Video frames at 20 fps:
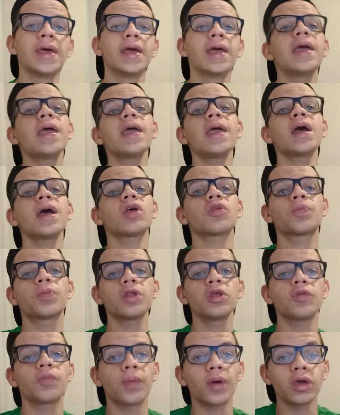e as
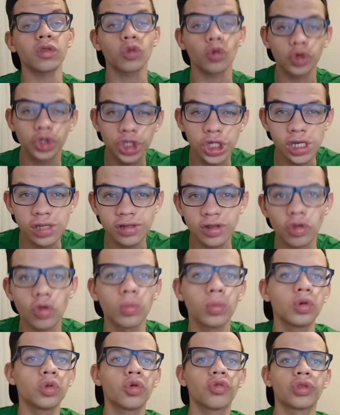principais notícias do
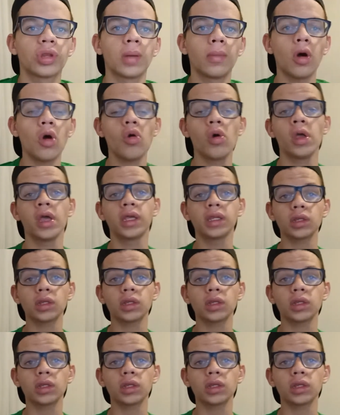mundo do futebol.